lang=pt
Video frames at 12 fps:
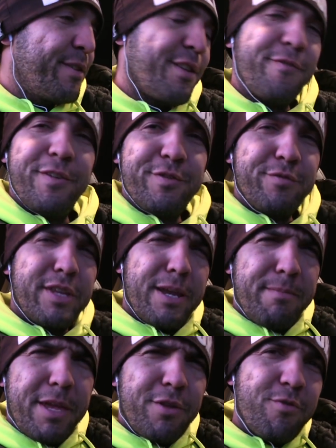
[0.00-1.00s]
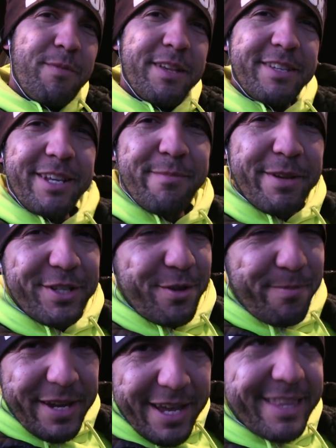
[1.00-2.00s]
Nós fez um draminha no começo ali, mas só
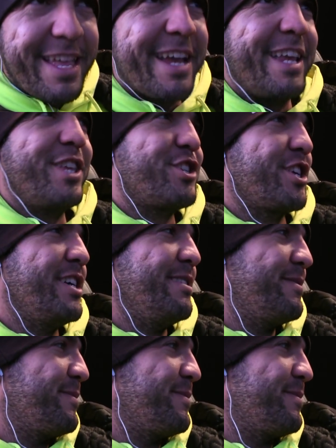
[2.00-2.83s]
pra dar aquele tchan.